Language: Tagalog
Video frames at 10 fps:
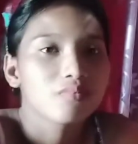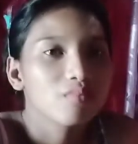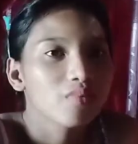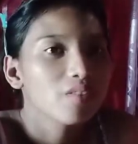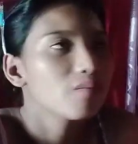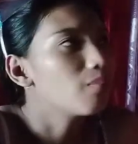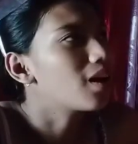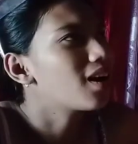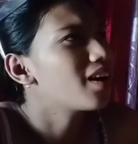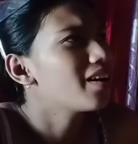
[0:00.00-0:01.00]
baka
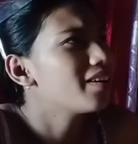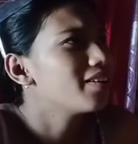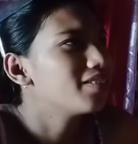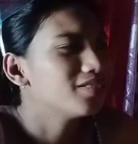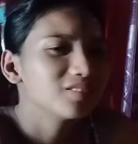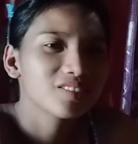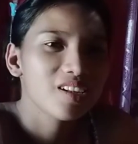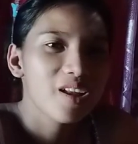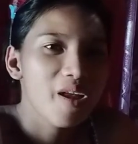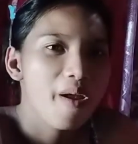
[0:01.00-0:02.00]

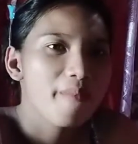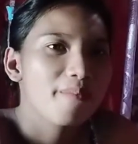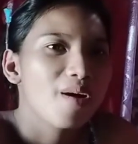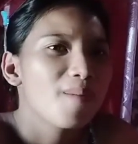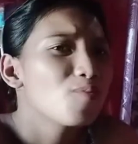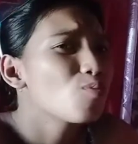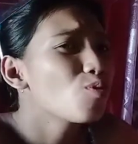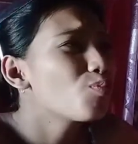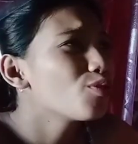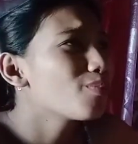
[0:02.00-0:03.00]
baka pumupo yung
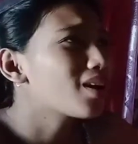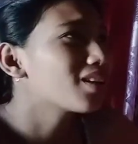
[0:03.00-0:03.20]
bata